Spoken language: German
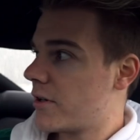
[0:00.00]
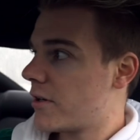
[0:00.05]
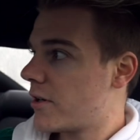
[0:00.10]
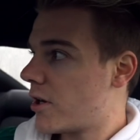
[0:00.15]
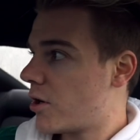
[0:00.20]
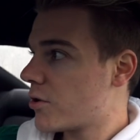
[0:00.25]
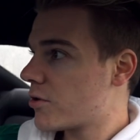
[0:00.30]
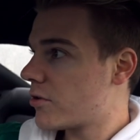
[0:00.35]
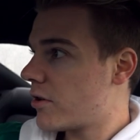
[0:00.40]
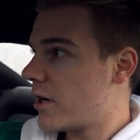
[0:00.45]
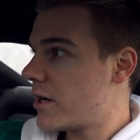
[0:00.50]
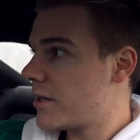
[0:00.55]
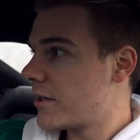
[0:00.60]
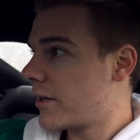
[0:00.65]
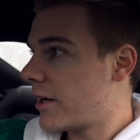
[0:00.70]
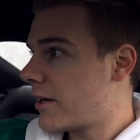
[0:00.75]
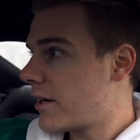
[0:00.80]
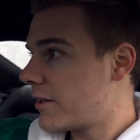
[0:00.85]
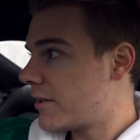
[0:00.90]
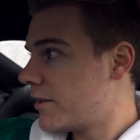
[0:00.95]
wenn ein Auto
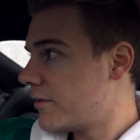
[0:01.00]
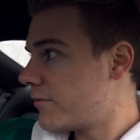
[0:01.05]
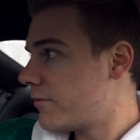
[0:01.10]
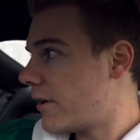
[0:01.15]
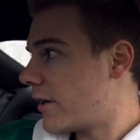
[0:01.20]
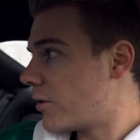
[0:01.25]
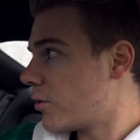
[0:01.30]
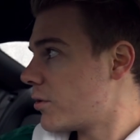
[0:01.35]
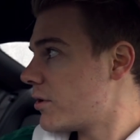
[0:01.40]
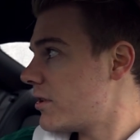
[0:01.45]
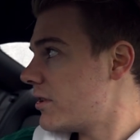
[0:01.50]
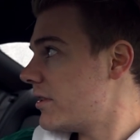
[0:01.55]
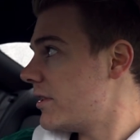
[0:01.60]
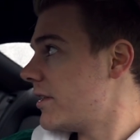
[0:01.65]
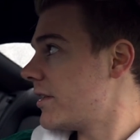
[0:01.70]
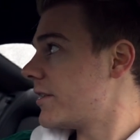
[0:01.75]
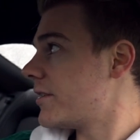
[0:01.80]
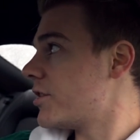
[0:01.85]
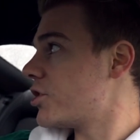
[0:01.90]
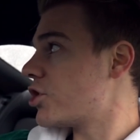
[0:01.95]
halt relativ weit unten
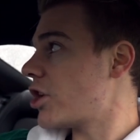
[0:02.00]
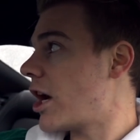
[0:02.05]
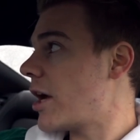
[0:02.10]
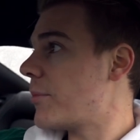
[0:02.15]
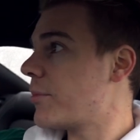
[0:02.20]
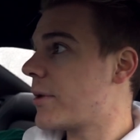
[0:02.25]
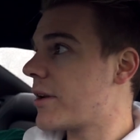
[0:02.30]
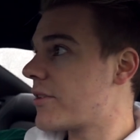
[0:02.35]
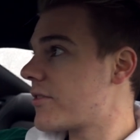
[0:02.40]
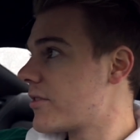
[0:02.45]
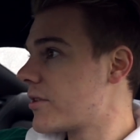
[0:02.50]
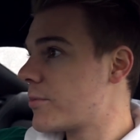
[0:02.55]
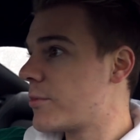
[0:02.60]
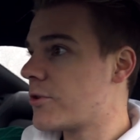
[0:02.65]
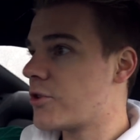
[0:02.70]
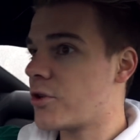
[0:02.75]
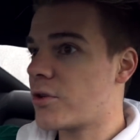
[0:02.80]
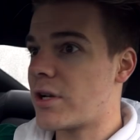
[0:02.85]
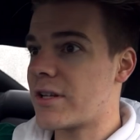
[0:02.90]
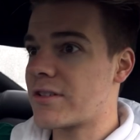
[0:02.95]
liegt, die Scheiben jetzt nicht
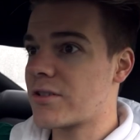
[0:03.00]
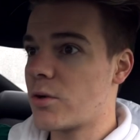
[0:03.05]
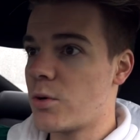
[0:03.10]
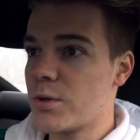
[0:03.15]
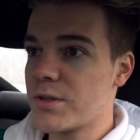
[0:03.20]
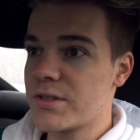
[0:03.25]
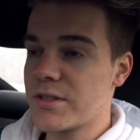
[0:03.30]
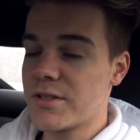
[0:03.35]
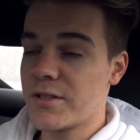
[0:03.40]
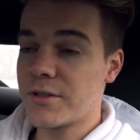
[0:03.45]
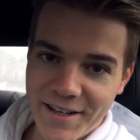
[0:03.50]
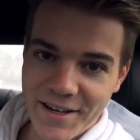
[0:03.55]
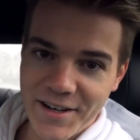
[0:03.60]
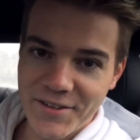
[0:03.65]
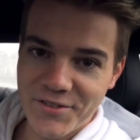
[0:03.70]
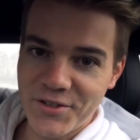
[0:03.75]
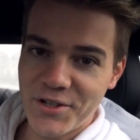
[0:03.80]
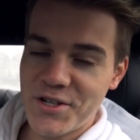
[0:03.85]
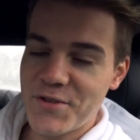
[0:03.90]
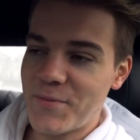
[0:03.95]
besonders groß sind. Ja,
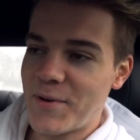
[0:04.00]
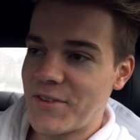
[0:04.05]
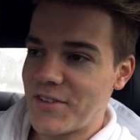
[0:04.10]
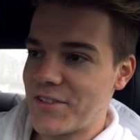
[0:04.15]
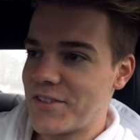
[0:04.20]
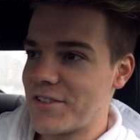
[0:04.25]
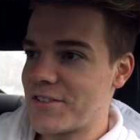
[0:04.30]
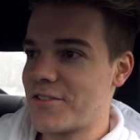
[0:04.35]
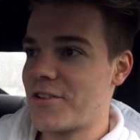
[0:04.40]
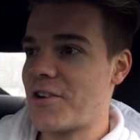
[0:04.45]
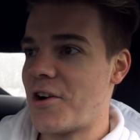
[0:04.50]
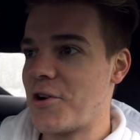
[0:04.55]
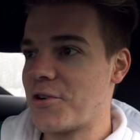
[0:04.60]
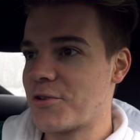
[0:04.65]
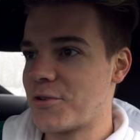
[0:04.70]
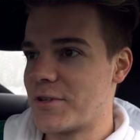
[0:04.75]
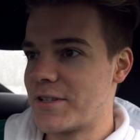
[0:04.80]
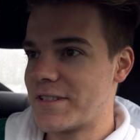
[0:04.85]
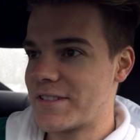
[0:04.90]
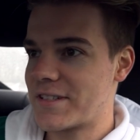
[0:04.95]
dann sollte man sich nicht so ein
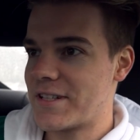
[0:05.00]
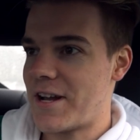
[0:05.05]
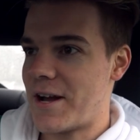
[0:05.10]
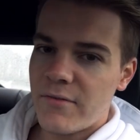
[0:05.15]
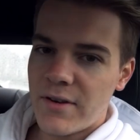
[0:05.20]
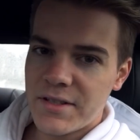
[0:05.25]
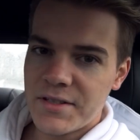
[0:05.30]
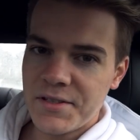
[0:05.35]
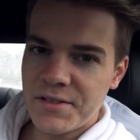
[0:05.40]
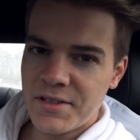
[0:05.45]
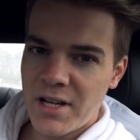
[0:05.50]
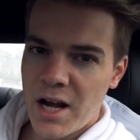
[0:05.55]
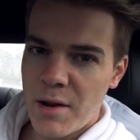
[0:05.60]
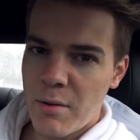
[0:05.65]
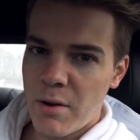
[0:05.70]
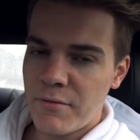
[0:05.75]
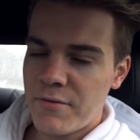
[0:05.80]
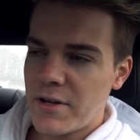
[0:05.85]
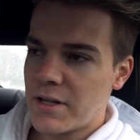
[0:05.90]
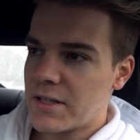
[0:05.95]
Auto holen, ist klar. Was ich dann
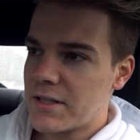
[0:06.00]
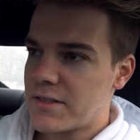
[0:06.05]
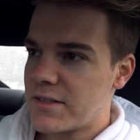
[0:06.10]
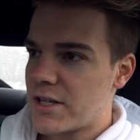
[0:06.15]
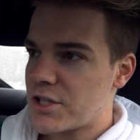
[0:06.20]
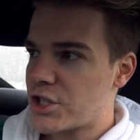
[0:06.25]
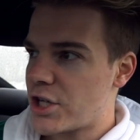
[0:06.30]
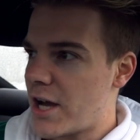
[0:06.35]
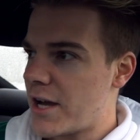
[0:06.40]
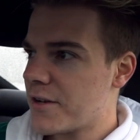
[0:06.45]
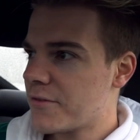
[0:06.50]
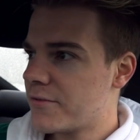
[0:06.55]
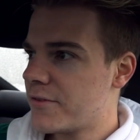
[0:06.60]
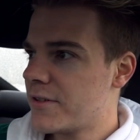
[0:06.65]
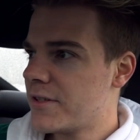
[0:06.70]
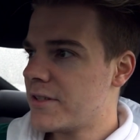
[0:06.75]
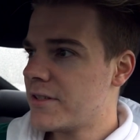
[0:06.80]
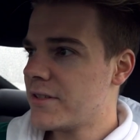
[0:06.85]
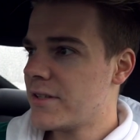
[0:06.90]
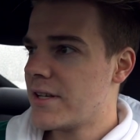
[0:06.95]
aber wirklich sehr schade
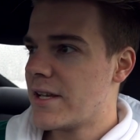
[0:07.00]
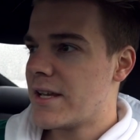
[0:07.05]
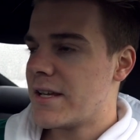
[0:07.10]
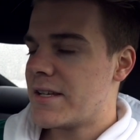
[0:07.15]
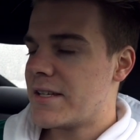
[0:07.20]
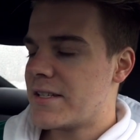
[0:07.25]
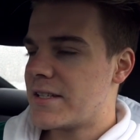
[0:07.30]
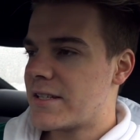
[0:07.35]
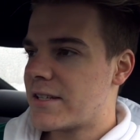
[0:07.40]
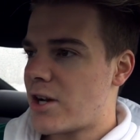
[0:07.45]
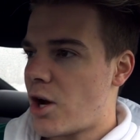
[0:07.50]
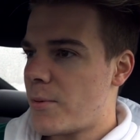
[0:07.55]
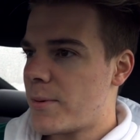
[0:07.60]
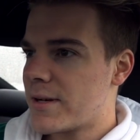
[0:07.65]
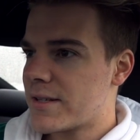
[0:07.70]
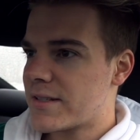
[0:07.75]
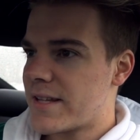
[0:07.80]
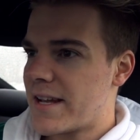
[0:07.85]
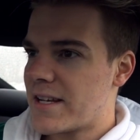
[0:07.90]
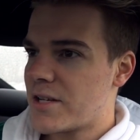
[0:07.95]
finde, ich glaube,
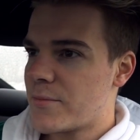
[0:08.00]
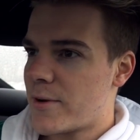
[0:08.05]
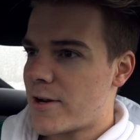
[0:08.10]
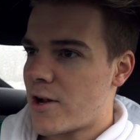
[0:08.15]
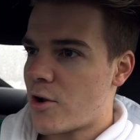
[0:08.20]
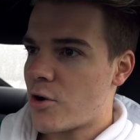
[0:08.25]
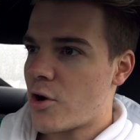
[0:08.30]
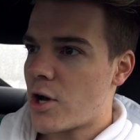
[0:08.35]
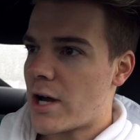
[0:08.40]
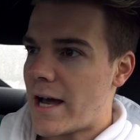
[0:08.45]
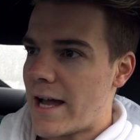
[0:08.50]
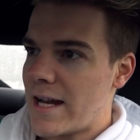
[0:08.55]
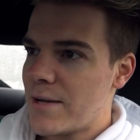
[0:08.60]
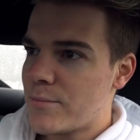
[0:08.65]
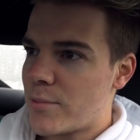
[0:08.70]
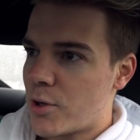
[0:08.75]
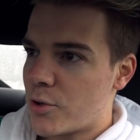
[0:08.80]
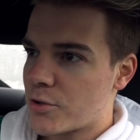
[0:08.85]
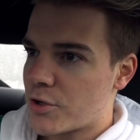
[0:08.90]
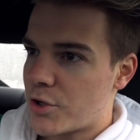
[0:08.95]
das hätte man auch noch
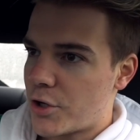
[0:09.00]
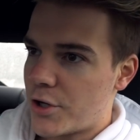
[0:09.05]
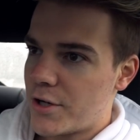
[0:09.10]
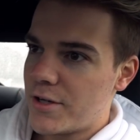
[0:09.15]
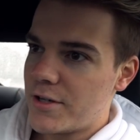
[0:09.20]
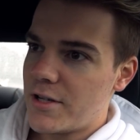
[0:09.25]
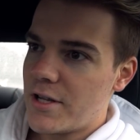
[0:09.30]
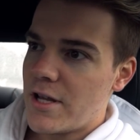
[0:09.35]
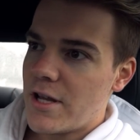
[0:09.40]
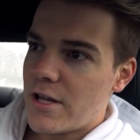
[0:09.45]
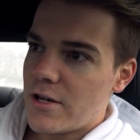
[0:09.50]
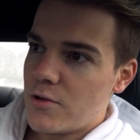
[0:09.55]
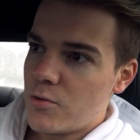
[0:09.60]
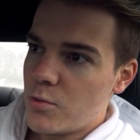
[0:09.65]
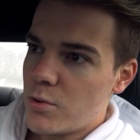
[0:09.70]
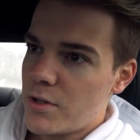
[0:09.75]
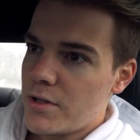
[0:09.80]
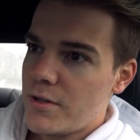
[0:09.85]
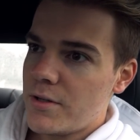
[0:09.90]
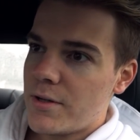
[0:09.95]
einbauen können.
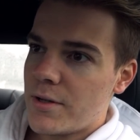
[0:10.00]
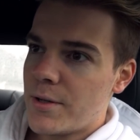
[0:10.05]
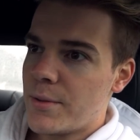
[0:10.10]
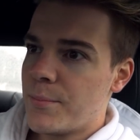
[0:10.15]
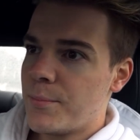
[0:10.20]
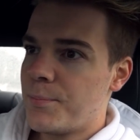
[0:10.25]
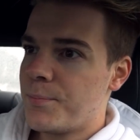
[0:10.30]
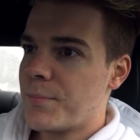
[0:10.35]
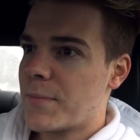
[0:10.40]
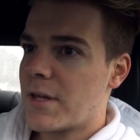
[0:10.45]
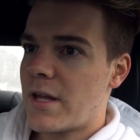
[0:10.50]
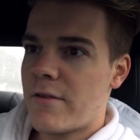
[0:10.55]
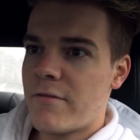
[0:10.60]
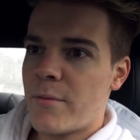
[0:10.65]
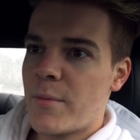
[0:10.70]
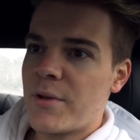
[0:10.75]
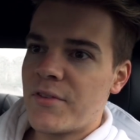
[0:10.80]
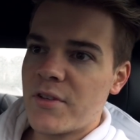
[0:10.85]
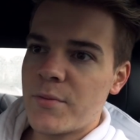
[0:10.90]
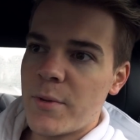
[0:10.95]
Nur, ähm, ja,
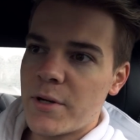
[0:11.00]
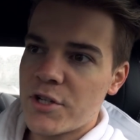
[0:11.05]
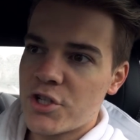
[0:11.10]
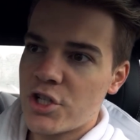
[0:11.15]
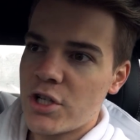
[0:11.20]
wenn man sich mal die